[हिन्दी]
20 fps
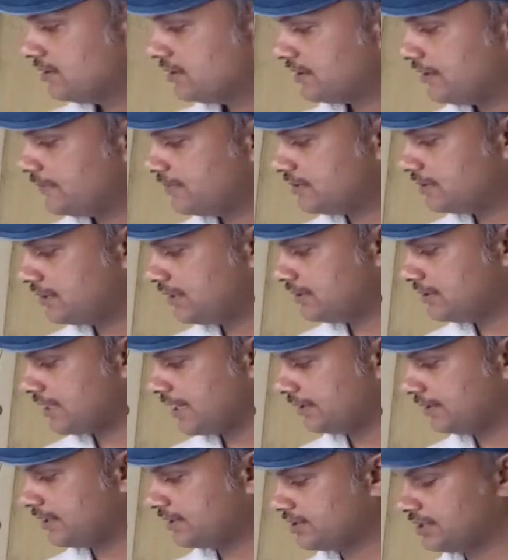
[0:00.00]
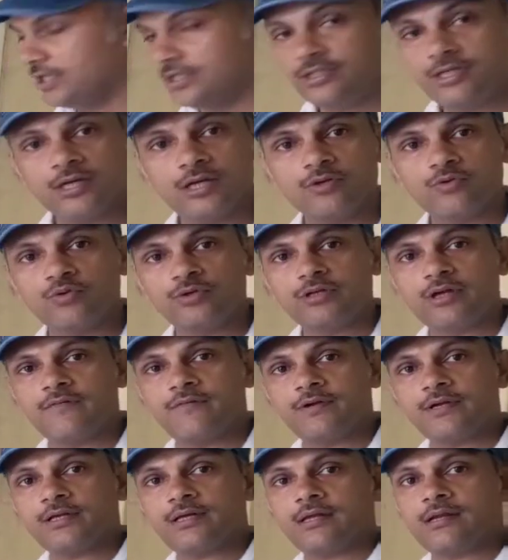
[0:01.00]
सबसे ज़्यादा क्षेत्र अगर कोई
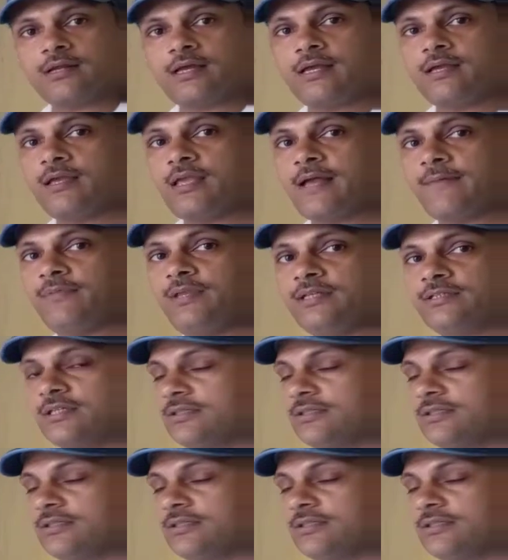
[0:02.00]
कवर कर रहा है या आप देख